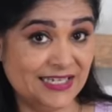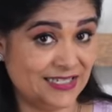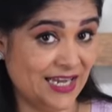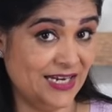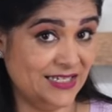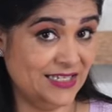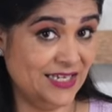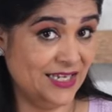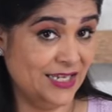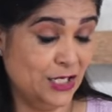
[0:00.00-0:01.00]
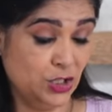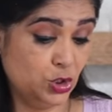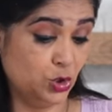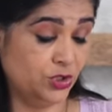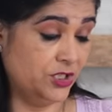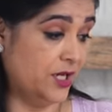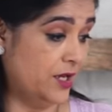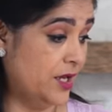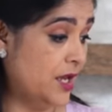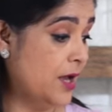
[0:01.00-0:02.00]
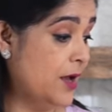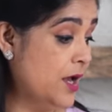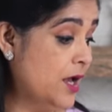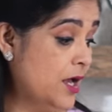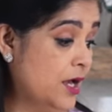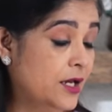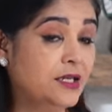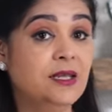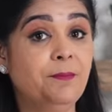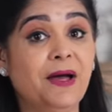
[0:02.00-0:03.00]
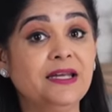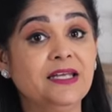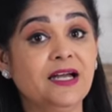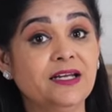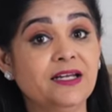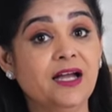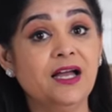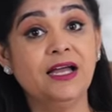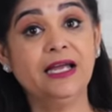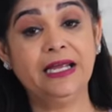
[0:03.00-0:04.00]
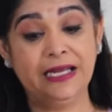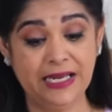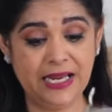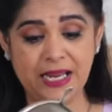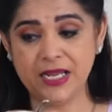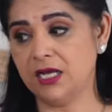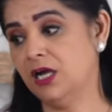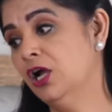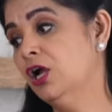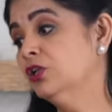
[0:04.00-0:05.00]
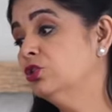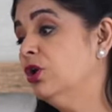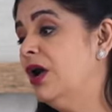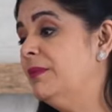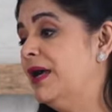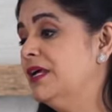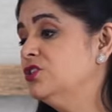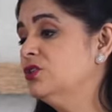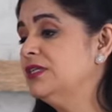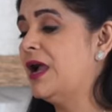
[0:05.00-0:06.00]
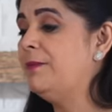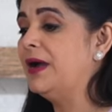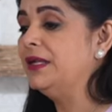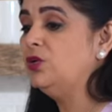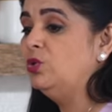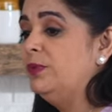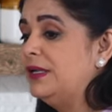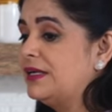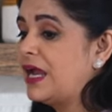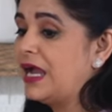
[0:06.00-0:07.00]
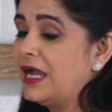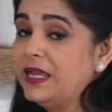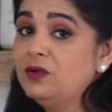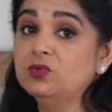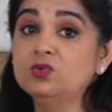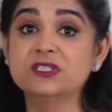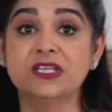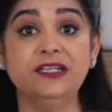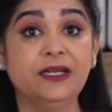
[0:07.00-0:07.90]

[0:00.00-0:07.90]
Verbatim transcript: किस कारण से सोचिए ये पानी क्या करेगा एक तो हमारा जो यहाँ पानी उबल रहा है उसके